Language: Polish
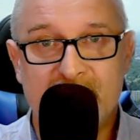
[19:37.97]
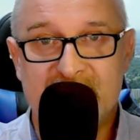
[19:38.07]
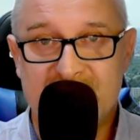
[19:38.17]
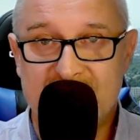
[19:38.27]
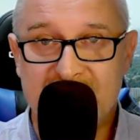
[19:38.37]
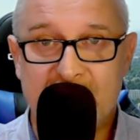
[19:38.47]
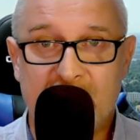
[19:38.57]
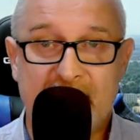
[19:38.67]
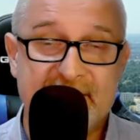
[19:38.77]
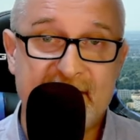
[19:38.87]
Już wczoraj wam
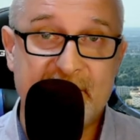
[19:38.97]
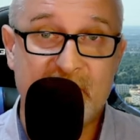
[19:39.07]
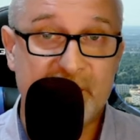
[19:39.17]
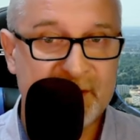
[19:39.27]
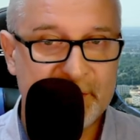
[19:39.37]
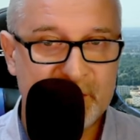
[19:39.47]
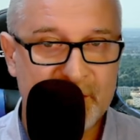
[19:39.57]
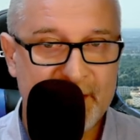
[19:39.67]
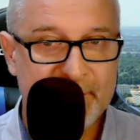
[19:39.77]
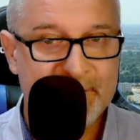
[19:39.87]
pokazywałem tą
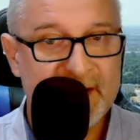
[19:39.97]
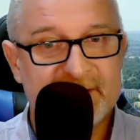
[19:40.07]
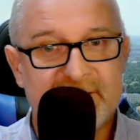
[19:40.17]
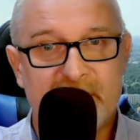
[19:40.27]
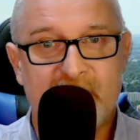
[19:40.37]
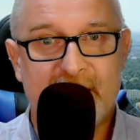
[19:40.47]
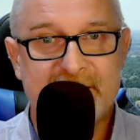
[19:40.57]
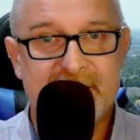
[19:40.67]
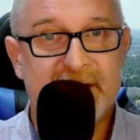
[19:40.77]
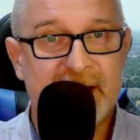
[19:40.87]
szeptuchę, teraz wam
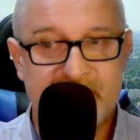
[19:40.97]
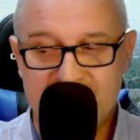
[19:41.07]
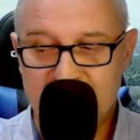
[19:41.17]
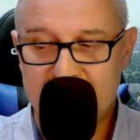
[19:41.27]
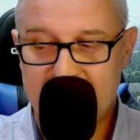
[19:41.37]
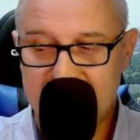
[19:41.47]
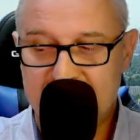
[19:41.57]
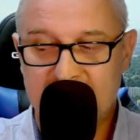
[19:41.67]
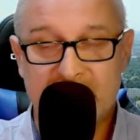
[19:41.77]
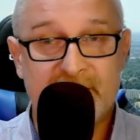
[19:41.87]
pokażę lepszy numer i
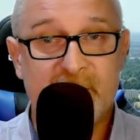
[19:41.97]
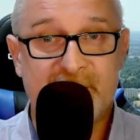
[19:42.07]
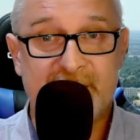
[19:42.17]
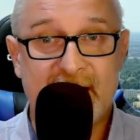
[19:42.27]
to grubszy